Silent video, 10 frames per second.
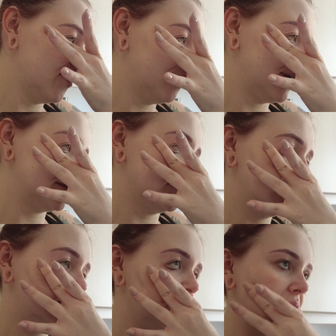was noch
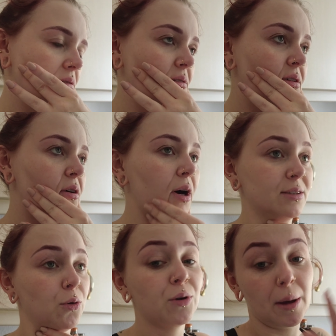nicht mal so,
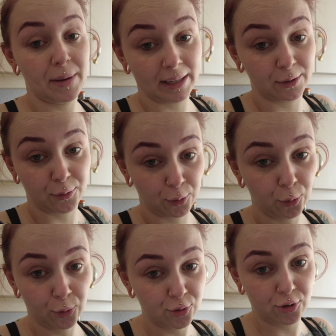also unabhängig von
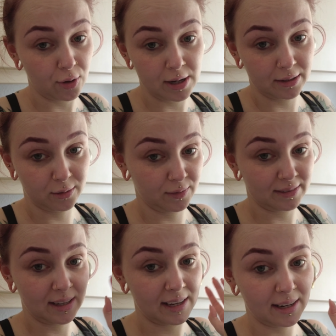Grundsteuer und
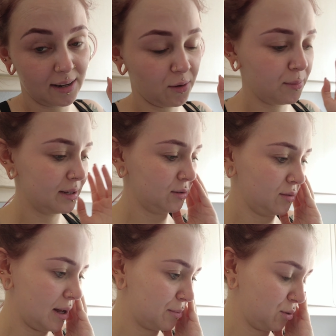sowas ja eh dann nochmal so
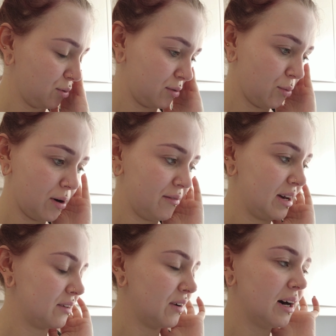ein absurd hoher
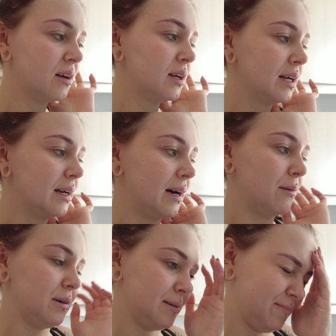Wert war.
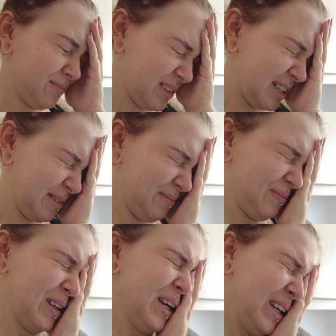Aber ja.
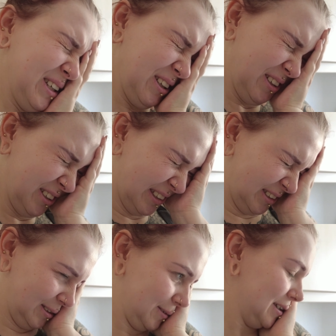
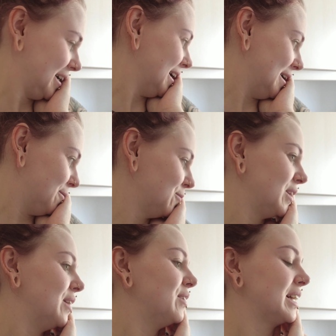Äh, egal.
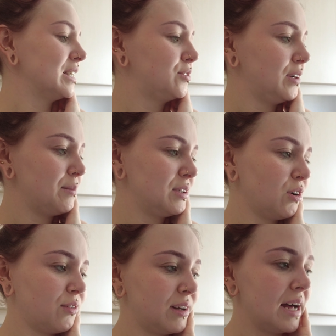Dann habe ich
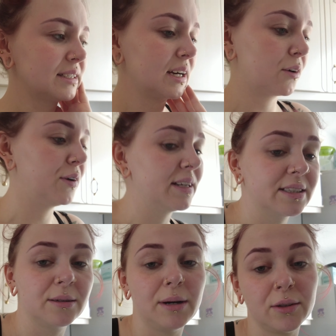noch einen Antrag
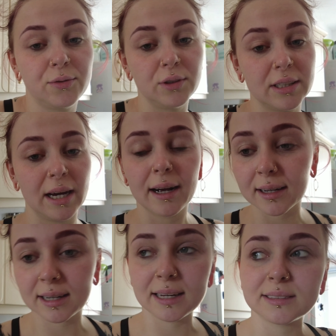fertig gemacht für die
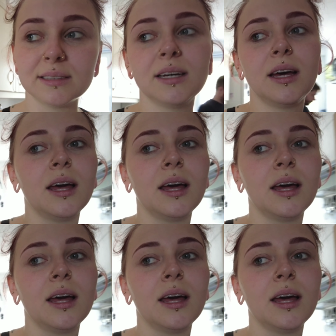Krankenkasse